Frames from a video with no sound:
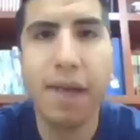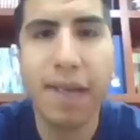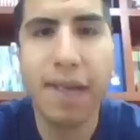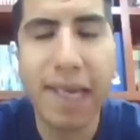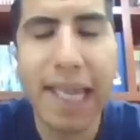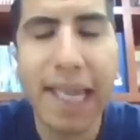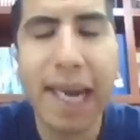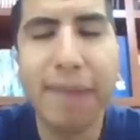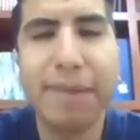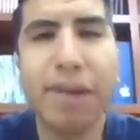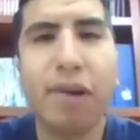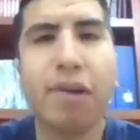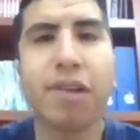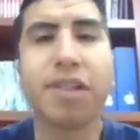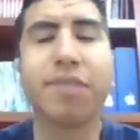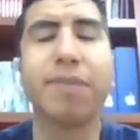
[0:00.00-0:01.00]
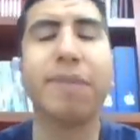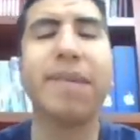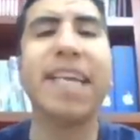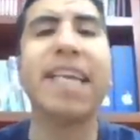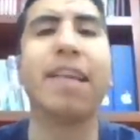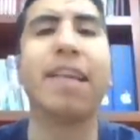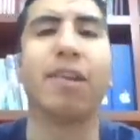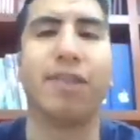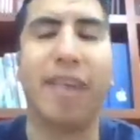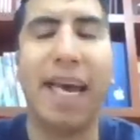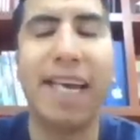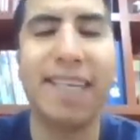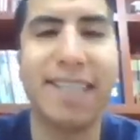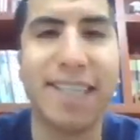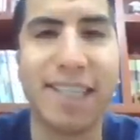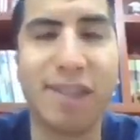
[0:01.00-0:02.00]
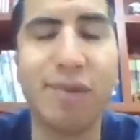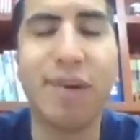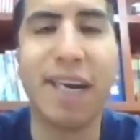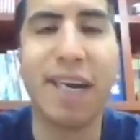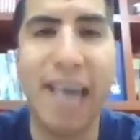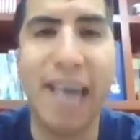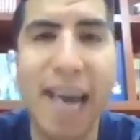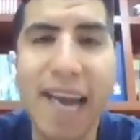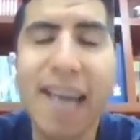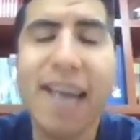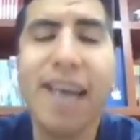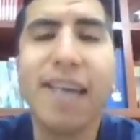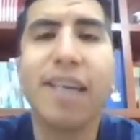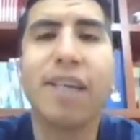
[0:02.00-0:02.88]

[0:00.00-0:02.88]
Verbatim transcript: ¿Qué tal amigos? Bienvenidos a este su canal.